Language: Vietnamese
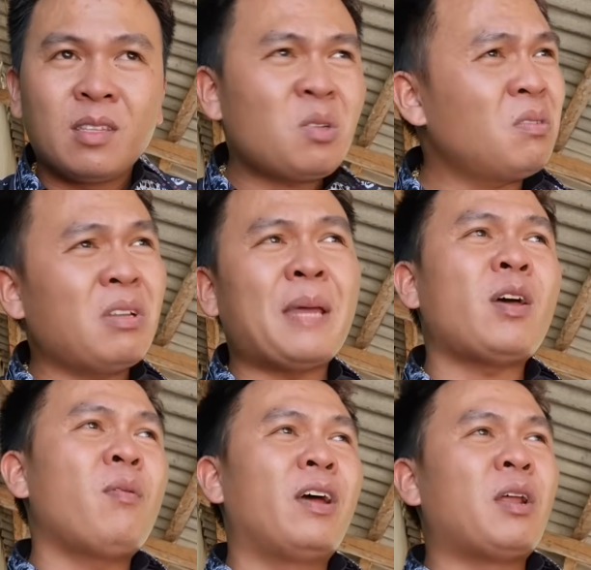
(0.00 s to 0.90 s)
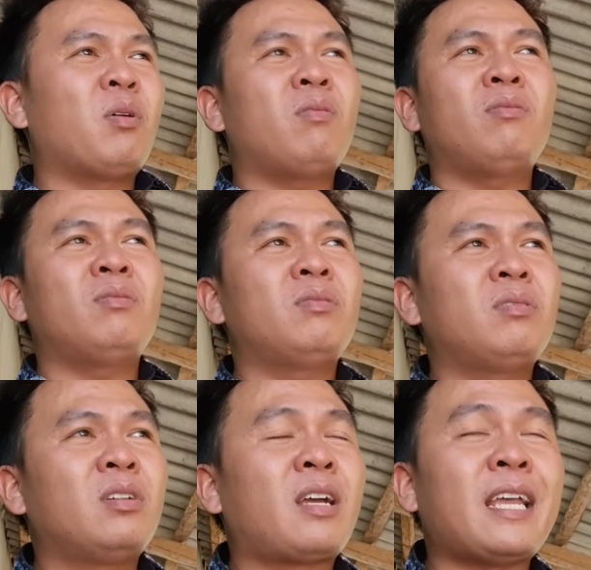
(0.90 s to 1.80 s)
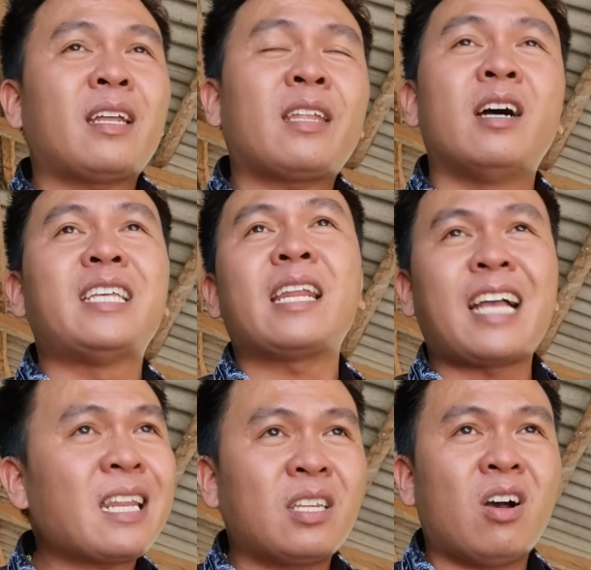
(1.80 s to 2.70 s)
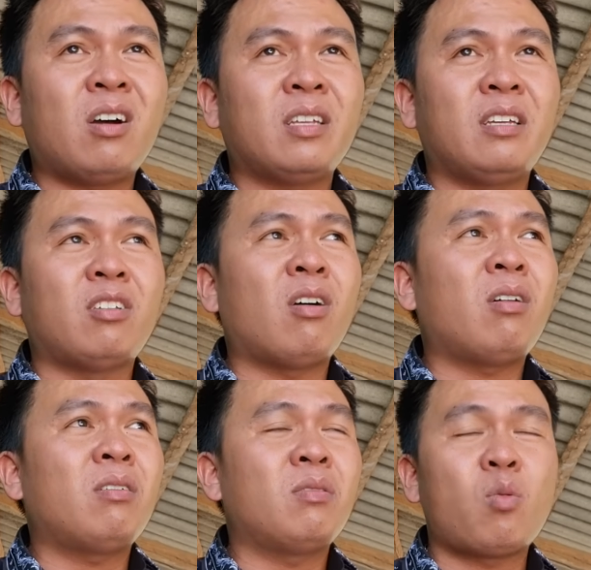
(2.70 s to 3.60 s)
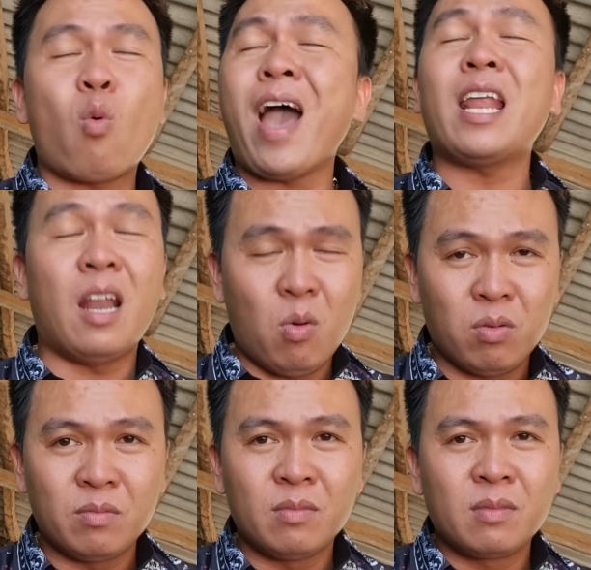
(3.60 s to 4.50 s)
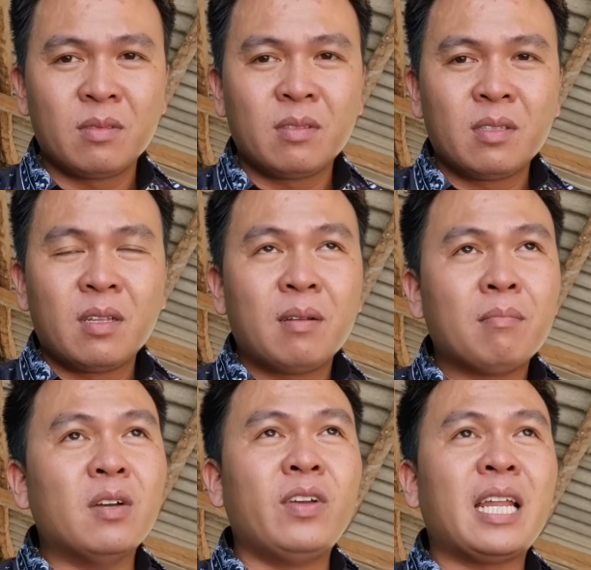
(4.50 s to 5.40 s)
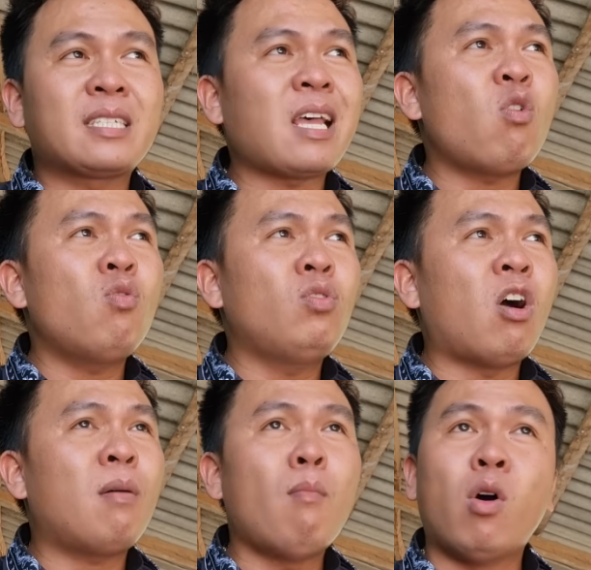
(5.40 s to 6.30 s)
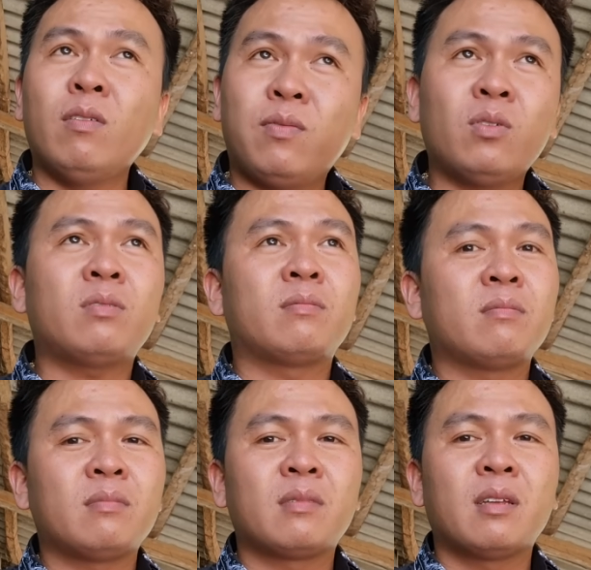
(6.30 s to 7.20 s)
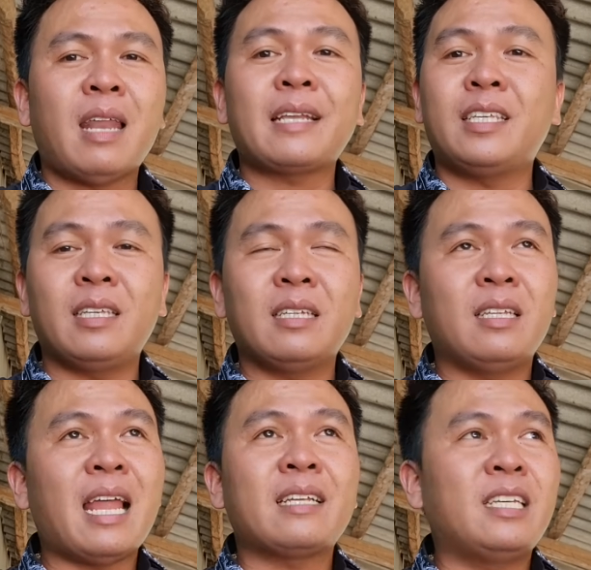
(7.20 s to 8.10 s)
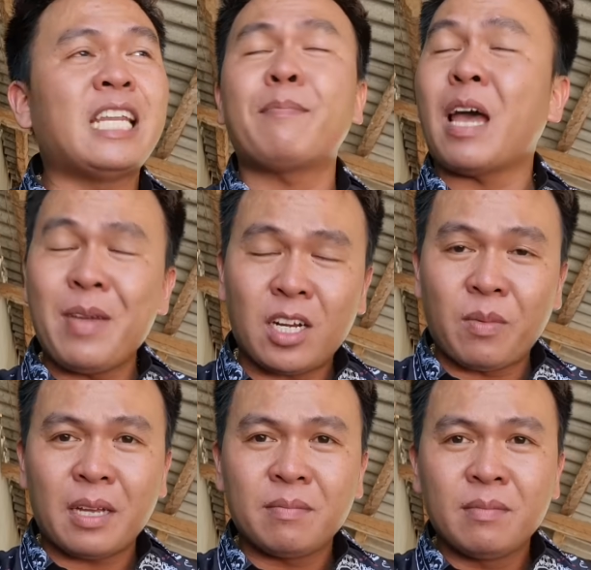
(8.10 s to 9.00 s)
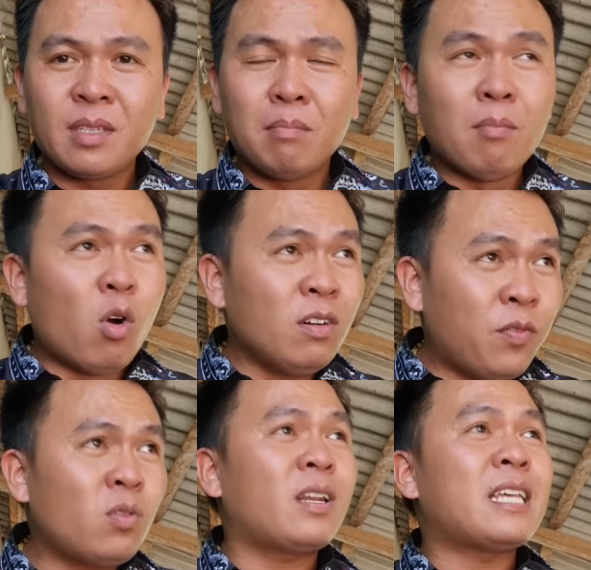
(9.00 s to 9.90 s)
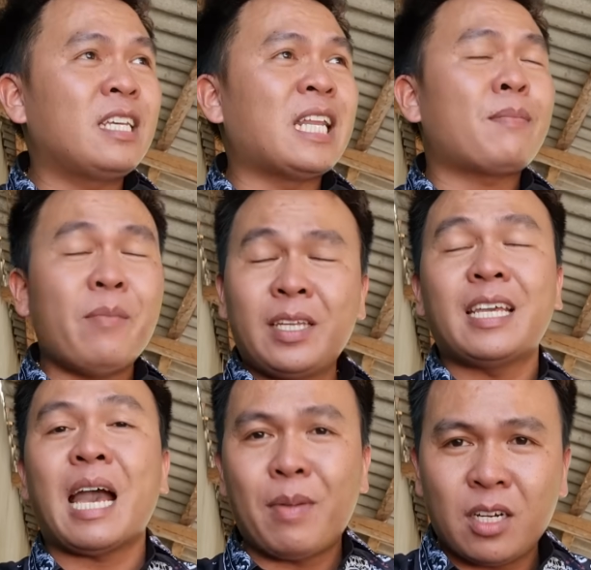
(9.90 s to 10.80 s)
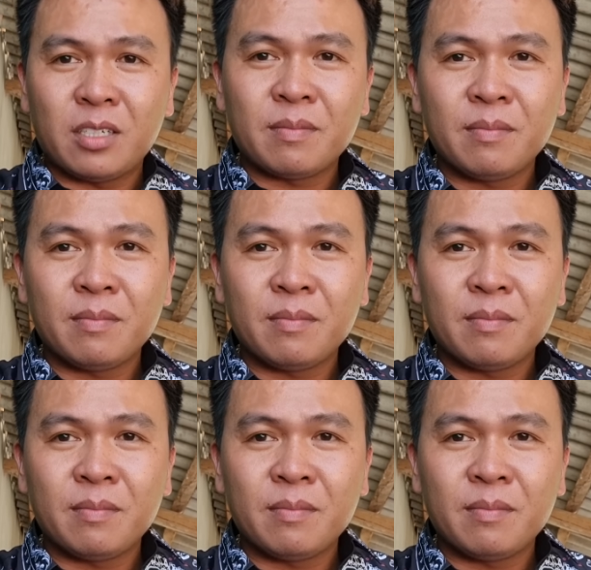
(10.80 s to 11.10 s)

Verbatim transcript: nó em nói mọi người là nó cái cái thời gian cắt đó thì nó quá là lâu bởi vì là sau đó 4 phút là chị là dì năm đã biết rồi mà 4 phút là dì năm đã biết chị hà mất rồi